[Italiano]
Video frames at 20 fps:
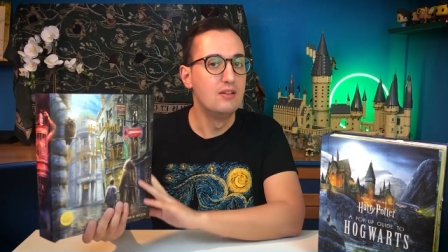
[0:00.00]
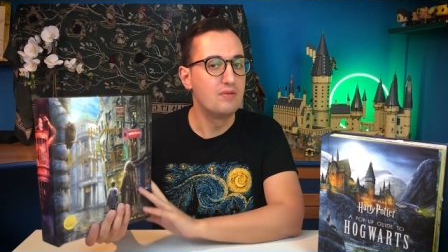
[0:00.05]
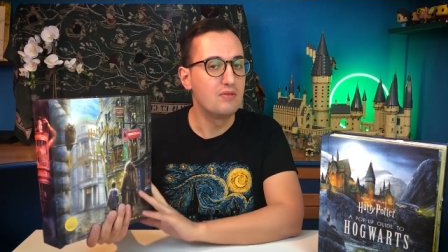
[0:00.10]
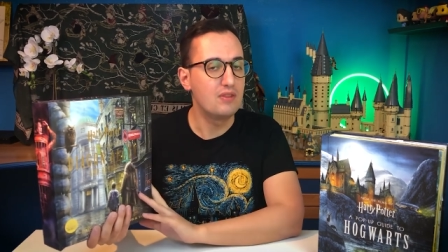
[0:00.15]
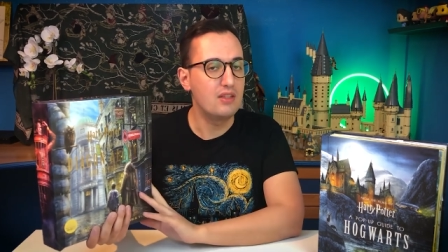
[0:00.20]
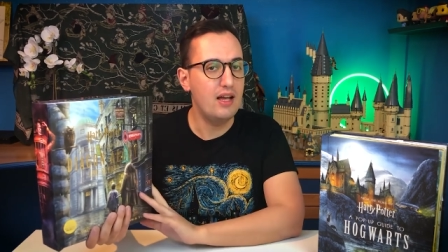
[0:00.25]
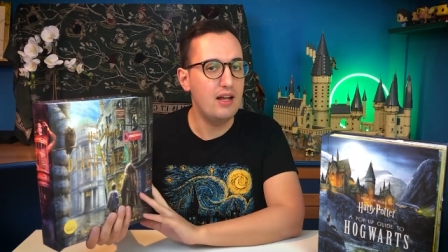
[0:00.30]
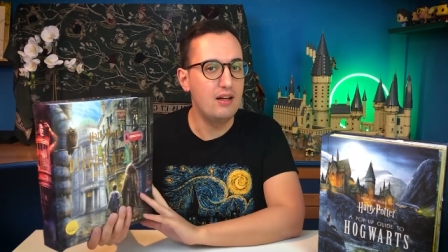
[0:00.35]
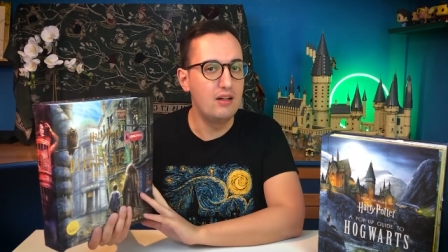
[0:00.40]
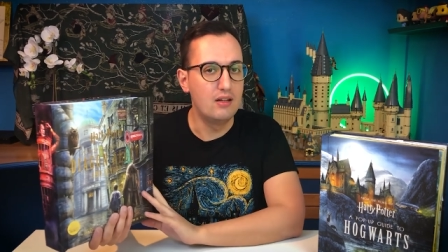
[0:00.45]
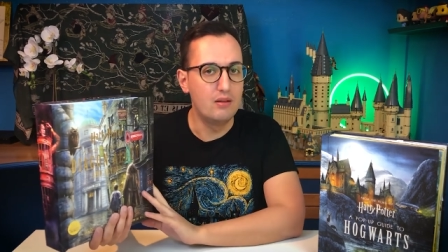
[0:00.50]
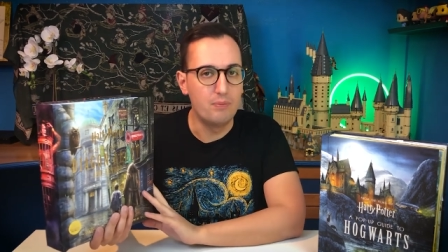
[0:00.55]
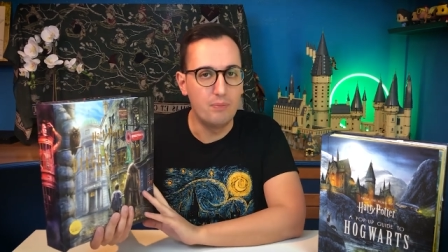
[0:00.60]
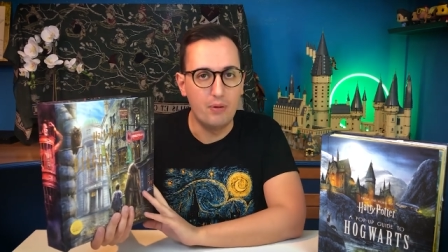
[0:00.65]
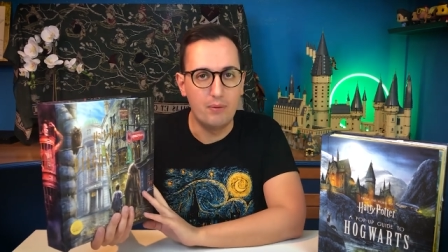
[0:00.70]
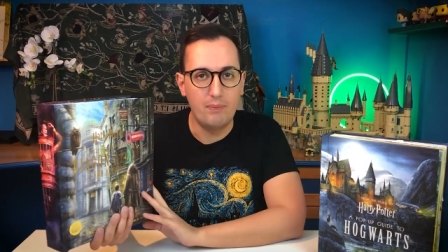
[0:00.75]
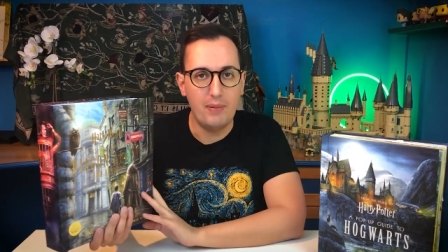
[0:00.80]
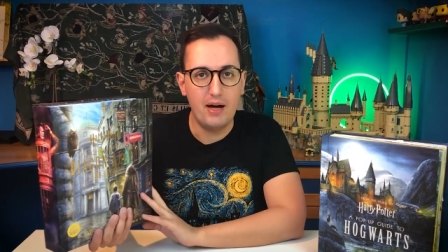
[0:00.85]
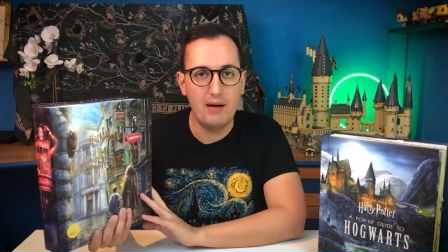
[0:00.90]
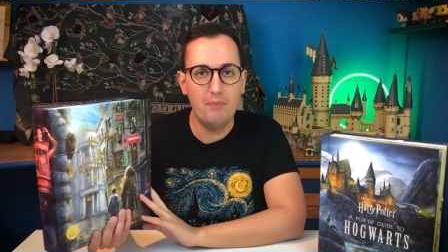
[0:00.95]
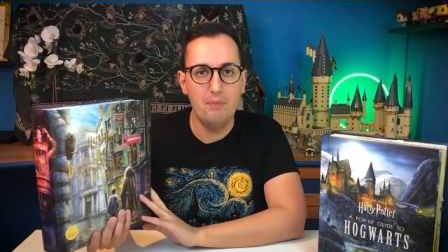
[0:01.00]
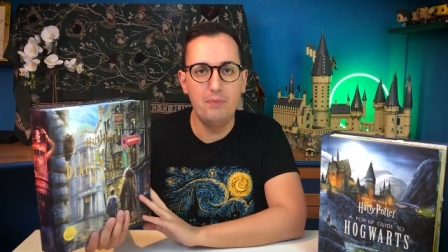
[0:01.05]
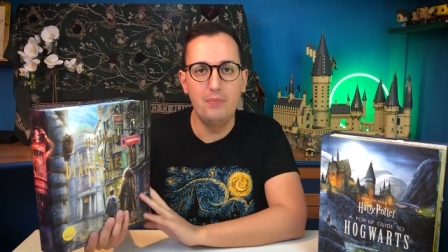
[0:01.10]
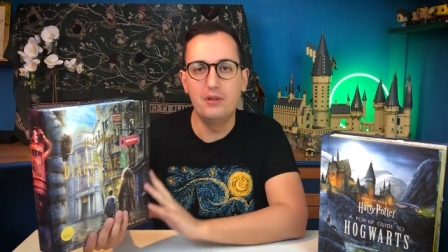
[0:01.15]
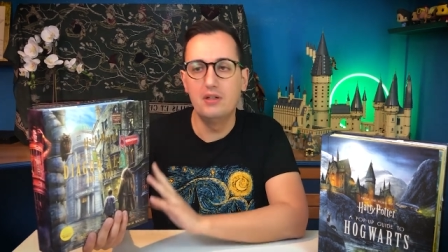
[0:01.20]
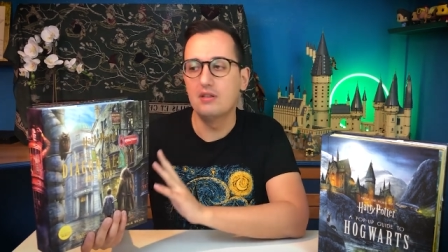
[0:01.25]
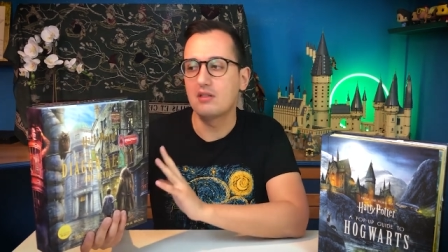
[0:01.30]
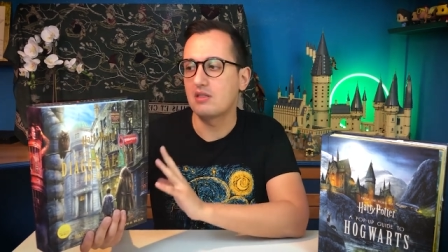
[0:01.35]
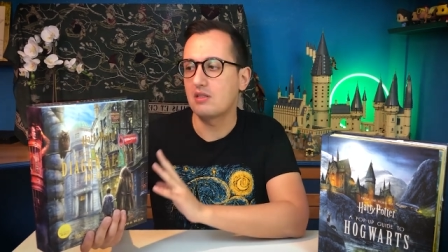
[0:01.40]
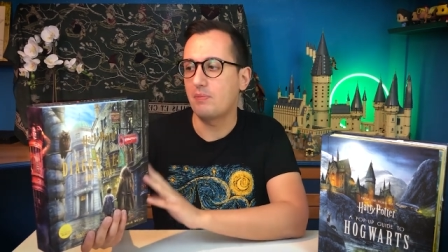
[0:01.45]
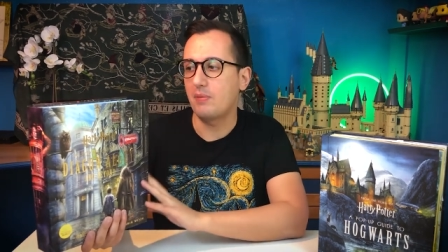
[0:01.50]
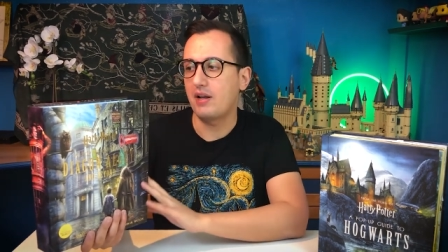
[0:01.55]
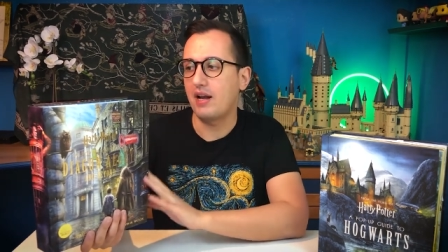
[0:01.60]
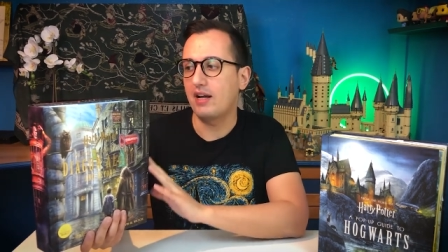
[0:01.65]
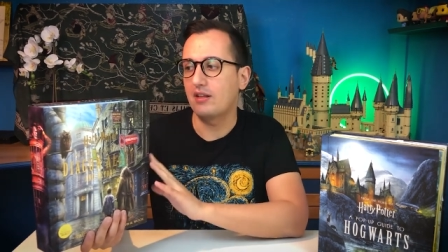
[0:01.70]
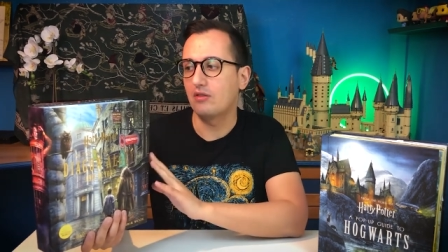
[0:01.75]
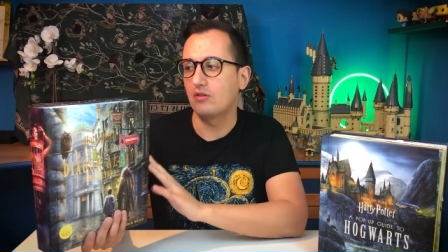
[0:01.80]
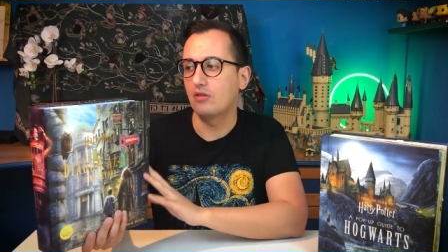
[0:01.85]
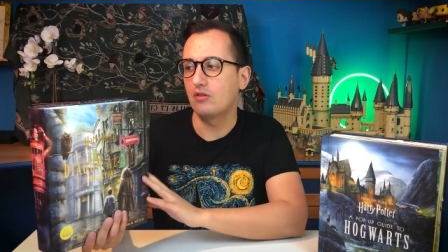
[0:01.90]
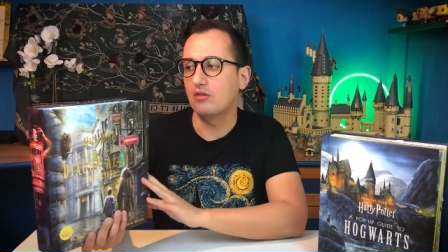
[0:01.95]
del pop-up,
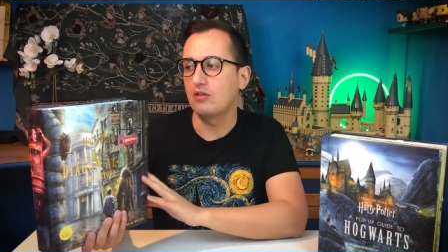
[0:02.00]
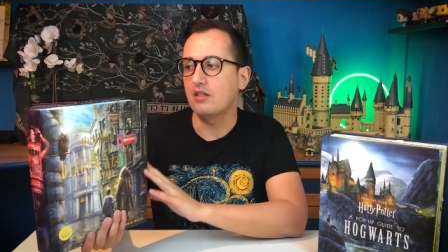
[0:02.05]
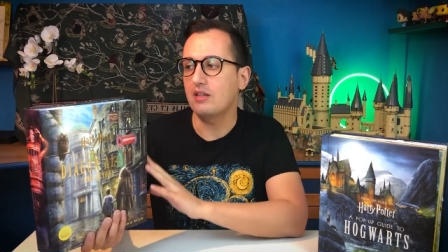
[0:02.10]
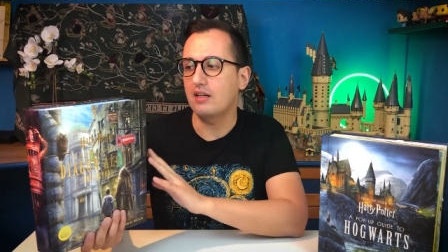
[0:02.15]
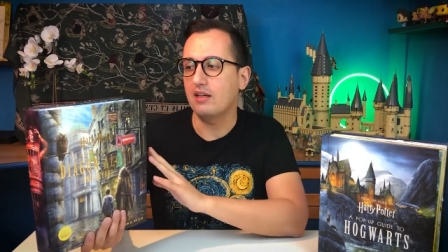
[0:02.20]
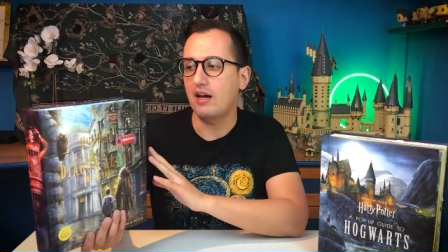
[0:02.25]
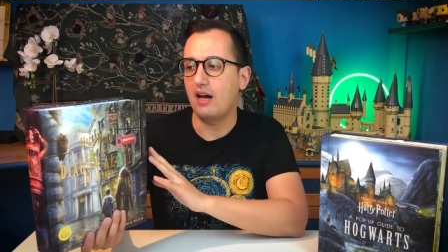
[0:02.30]
sperando di